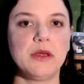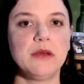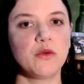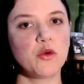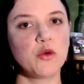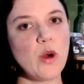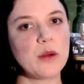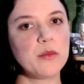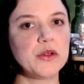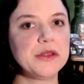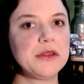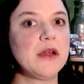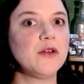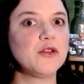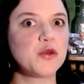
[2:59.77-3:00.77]
un cuerpo
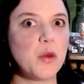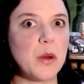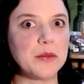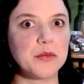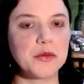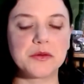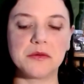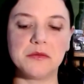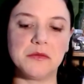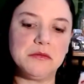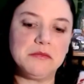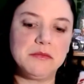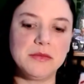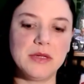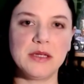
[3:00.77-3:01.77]
entre los cuerpos, como
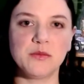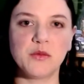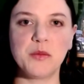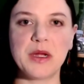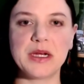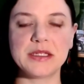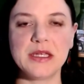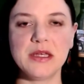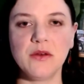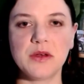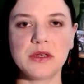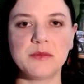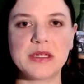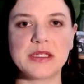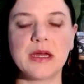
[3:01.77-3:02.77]
es muy parecido,
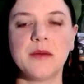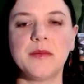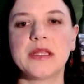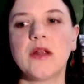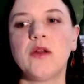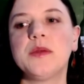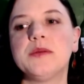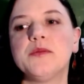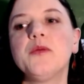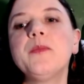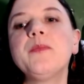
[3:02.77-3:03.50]
es básicamente lo mismo.